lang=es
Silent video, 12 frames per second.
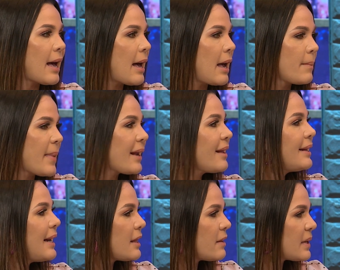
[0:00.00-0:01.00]
al margen
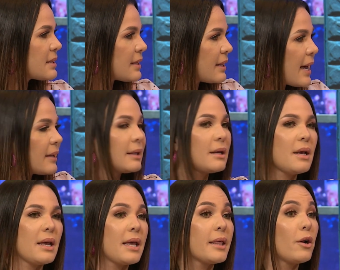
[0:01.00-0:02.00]
de la diversidad
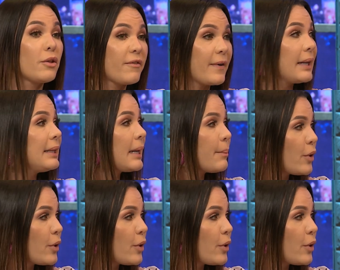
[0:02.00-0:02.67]
y de lo diferentes que